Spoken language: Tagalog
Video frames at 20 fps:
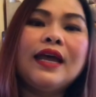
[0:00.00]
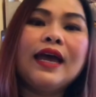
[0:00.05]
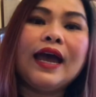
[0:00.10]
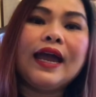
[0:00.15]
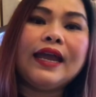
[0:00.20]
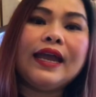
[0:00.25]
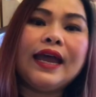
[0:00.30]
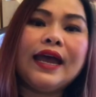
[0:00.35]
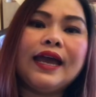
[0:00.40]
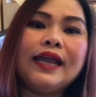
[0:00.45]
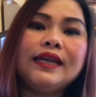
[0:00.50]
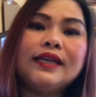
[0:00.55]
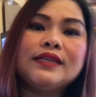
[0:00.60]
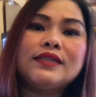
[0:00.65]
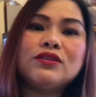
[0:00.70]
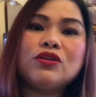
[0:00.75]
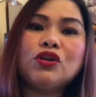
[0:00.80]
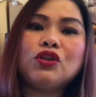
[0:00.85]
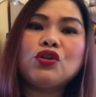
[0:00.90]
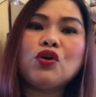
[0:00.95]
ayan.
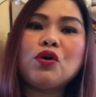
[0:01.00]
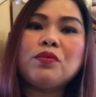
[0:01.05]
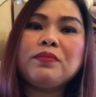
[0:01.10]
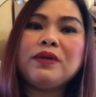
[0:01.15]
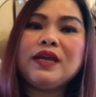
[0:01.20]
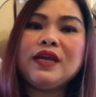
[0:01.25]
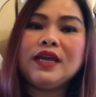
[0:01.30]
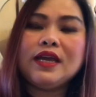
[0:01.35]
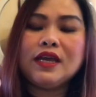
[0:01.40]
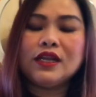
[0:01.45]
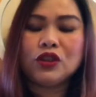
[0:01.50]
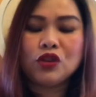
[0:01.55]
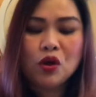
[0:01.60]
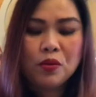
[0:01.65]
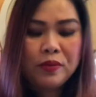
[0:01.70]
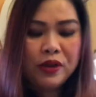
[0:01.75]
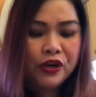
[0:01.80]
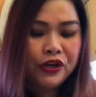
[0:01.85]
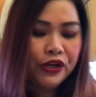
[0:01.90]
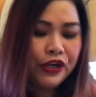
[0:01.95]
So Tommy,
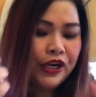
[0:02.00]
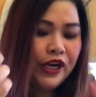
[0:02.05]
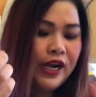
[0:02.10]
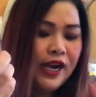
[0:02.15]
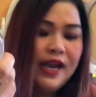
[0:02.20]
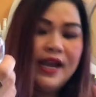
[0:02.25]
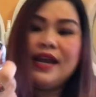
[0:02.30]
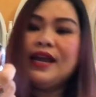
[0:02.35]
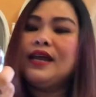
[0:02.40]
Tommy girl.